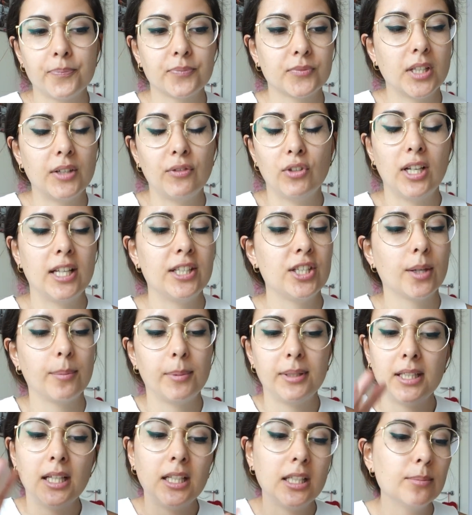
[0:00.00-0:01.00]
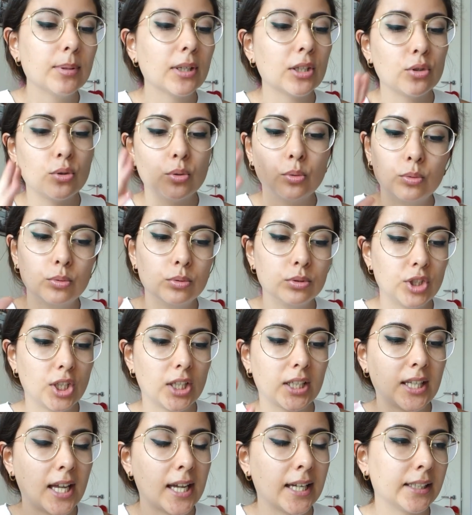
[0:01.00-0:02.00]
Devo leggermi dei libri su
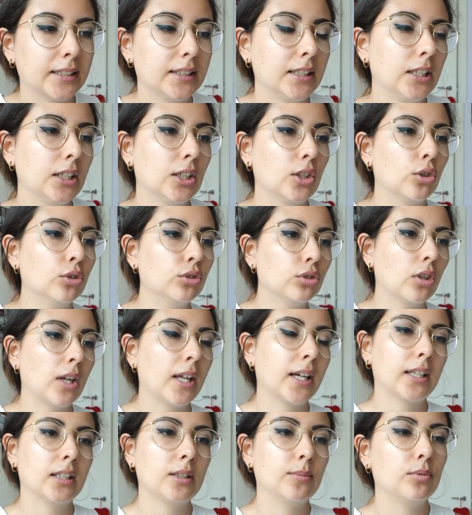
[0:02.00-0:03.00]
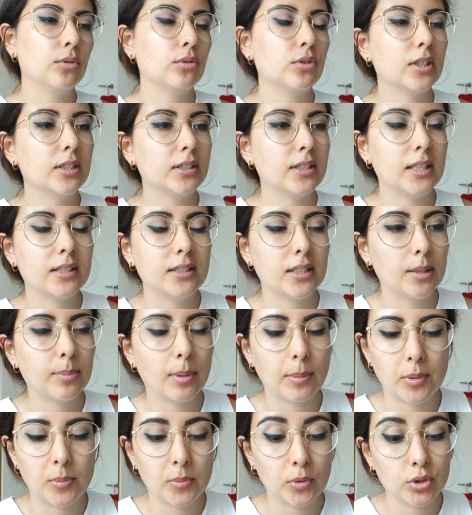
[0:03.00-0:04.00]
cercare di controllare di più se stessi e le
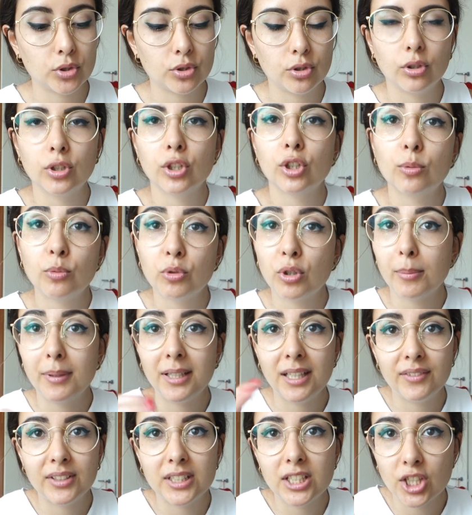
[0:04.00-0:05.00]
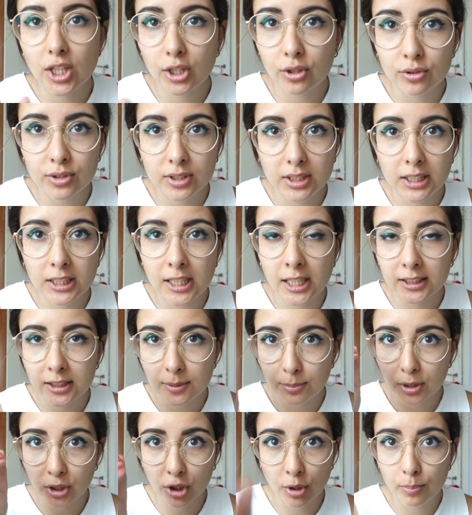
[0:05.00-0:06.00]
proprie emozioni. Comunque me ne avete già
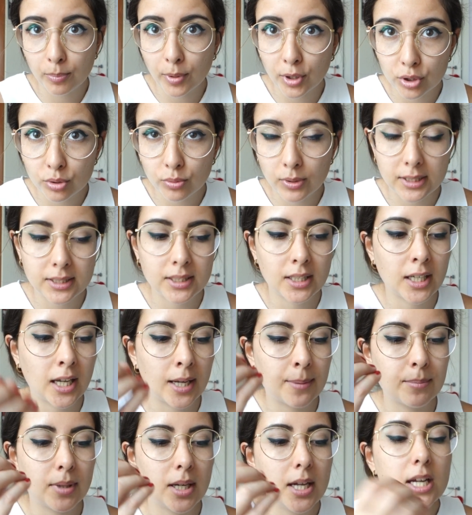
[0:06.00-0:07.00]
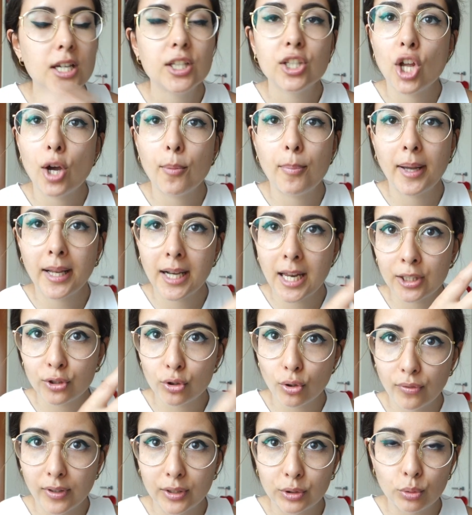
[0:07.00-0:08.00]
consigliati perché un po' su Instagram ne ho
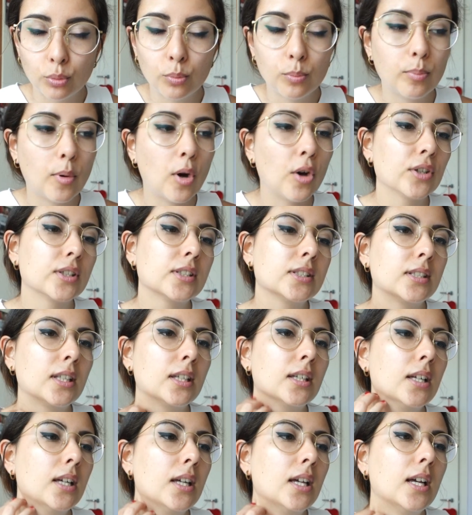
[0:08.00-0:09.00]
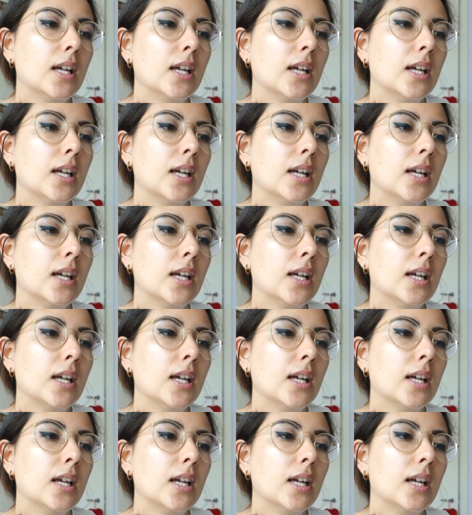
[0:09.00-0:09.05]
parlato, ho fatto un post.